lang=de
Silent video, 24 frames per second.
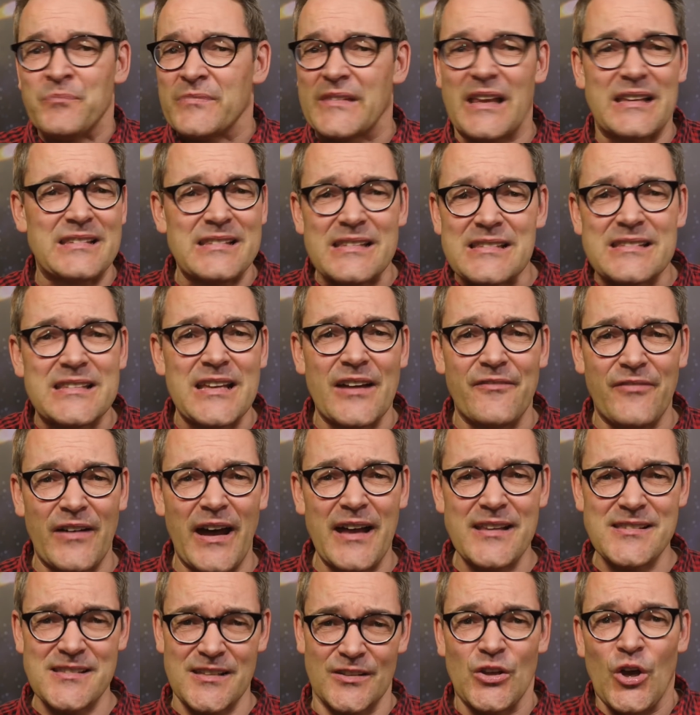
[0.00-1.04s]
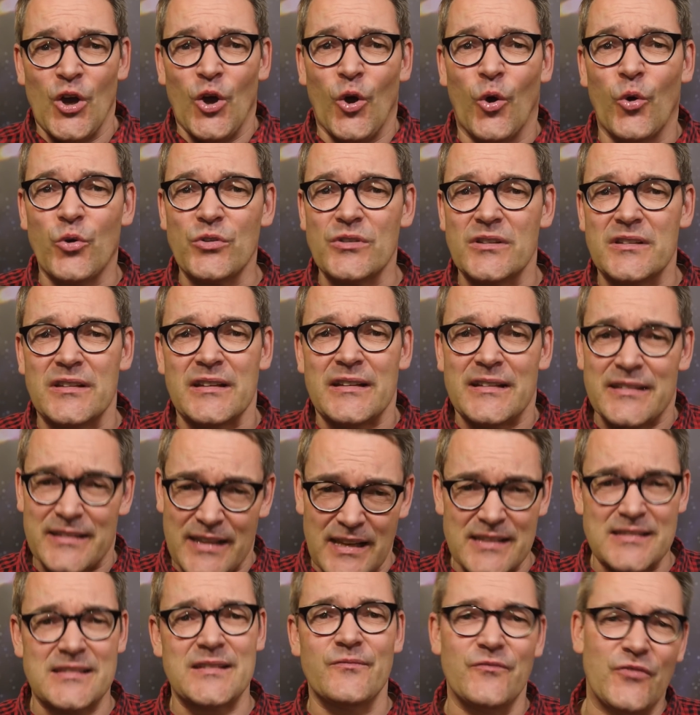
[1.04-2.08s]
Das ist der Wahnsinn und
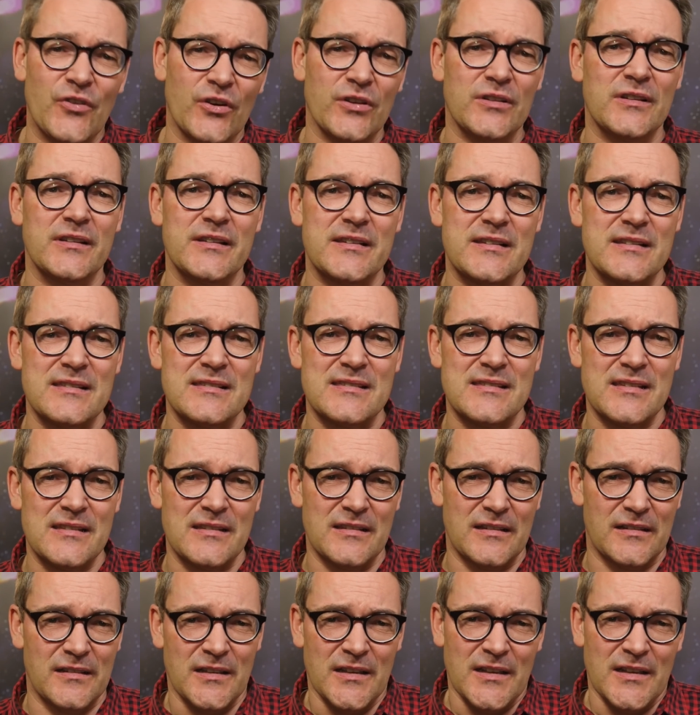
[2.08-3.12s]
das im wörtlichen Sinne.